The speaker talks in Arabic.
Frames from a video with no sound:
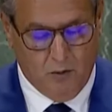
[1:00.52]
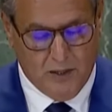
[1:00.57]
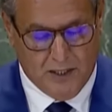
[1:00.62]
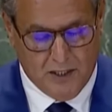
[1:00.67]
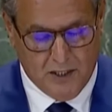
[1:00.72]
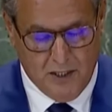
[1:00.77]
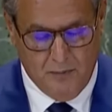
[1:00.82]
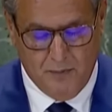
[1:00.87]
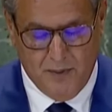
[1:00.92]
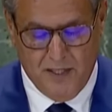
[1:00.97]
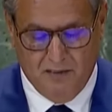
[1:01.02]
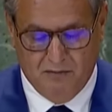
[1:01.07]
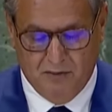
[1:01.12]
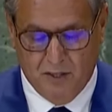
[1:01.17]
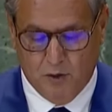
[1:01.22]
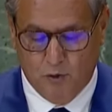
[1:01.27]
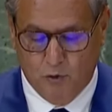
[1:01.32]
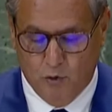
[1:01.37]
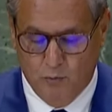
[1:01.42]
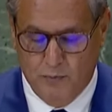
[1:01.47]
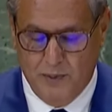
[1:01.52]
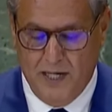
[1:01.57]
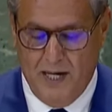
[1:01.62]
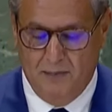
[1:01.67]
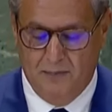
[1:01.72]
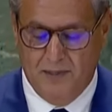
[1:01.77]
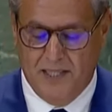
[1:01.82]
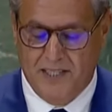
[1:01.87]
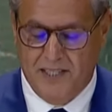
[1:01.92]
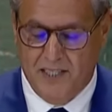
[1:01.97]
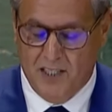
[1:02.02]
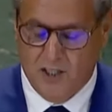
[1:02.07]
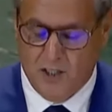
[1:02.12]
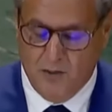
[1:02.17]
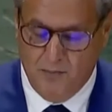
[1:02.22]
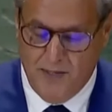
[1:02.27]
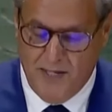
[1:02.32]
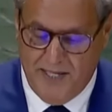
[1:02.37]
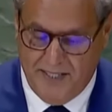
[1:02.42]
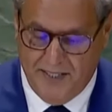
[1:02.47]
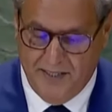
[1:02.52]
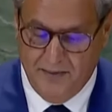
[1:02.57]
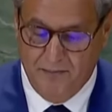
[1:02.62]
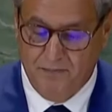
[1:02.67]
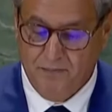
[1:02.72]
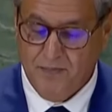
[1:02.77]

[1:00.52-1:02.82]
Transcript: والتنمية في صلب عملنا الجماعي